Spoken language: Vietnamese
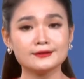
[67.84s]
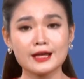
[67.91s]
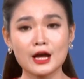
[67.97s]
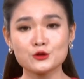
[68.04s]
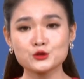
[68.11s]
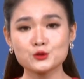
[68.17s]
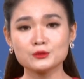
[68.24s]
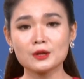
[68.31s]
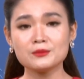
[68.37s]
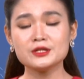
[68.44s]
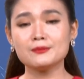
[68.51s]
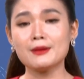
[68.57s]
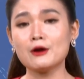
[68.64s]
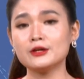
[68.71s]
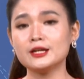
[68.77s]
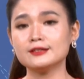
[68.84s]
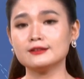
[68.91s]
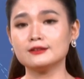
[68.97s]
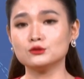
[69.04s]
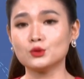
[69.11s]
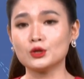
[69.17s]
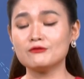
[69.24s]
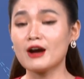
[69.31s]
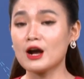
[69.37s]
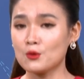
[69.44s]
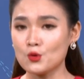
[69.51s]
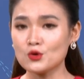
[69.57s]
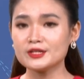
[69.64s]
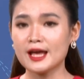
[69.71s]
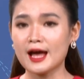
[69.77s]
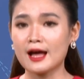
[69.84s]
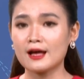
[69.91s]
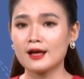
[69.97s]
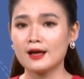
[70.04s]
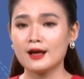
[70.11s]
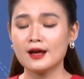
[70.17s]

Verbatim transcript: Theo Trung tâm Dự báo Khí tượng Thủy văn Quốc gia,